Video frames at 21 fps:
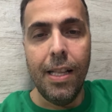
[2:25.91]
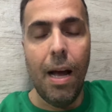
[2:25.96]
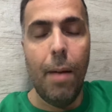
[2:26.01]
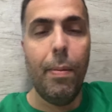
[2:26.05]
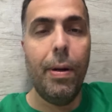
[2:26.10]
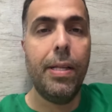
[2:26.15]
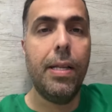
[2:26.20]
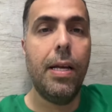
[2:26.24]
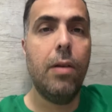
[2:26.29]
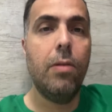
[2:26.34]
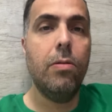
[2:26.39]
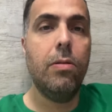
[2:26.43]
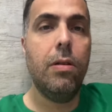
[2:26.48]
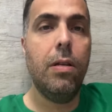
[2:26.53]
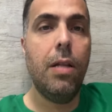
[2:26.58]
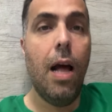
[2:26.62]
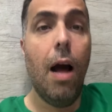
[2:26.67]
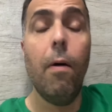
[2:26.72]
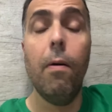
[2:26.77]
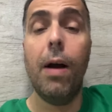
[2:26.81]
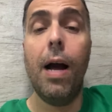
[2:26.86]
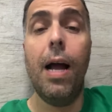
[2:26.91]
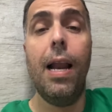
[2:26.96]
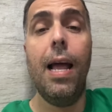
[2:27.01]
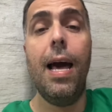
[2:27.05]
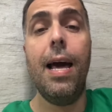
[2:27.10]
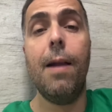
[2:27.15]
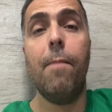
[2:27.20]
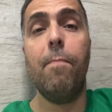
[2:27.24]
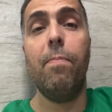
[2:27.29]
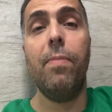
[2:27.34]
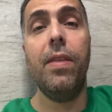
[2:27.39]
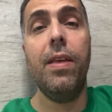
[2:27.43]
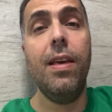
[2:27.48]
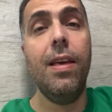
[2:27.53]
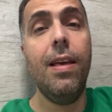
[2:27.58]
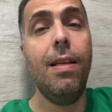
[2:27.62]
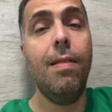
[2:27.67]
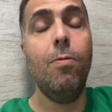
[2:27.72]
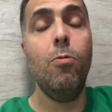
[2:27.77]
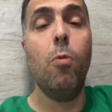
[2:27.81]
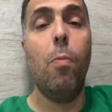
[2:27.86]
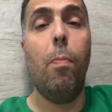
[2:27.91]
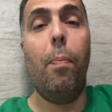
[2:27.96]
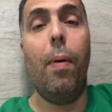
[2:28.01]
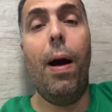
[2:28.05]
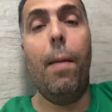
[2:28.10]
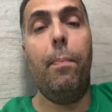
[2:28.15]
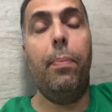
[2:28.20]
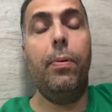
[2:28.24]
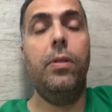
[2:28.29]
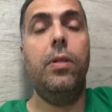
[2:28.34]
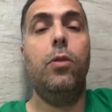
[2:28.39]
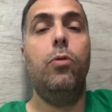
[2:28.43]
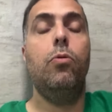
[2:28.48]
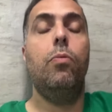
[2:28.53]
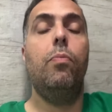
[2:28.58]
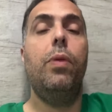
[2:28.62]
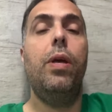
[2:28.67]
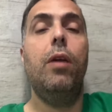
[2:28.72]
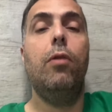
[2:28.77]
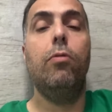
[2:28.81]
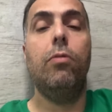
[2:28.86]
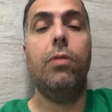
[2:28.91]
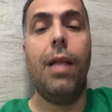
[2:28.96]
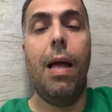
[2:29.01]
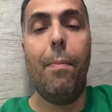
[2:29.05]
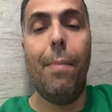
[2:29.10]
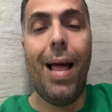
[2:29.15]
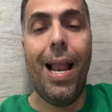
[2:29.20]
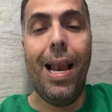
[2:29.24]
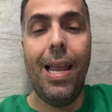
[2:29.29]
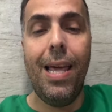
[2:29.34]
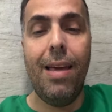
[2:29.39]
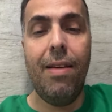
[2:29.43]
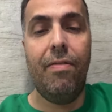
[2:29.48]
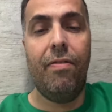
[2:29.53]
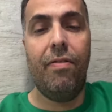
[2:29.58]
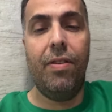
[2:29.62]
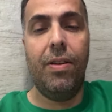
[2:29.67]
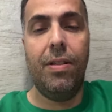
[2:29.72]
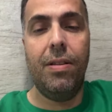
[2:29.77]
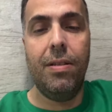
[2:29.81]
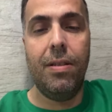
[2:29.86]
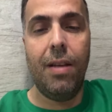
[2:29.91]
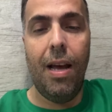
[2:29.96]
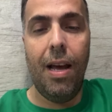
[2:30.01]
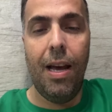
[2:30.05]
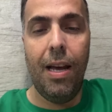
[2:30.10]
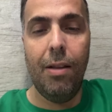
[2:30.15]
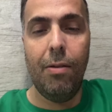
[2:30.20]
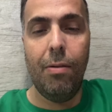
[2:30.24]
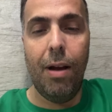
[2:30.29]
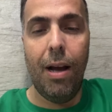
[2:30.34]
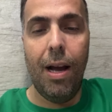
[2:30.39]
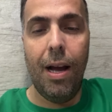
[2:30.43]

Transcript: Tá mandando um sinal. Galera, e no papo de domingo o tema é livre, certo?